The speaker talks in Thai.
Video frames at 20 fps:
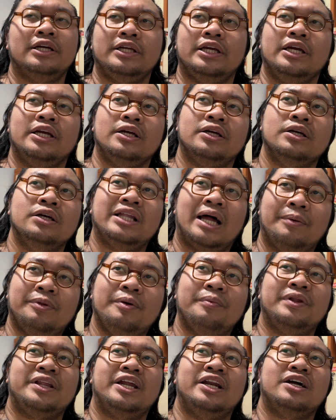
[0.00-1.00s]
จริง ๆ
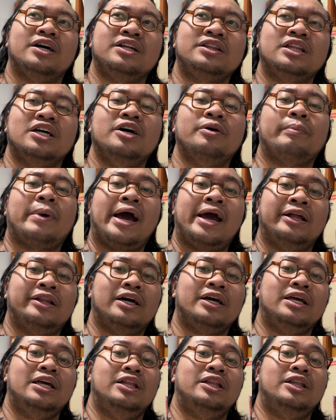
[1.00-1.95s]
30%ก็ตึงไปสัก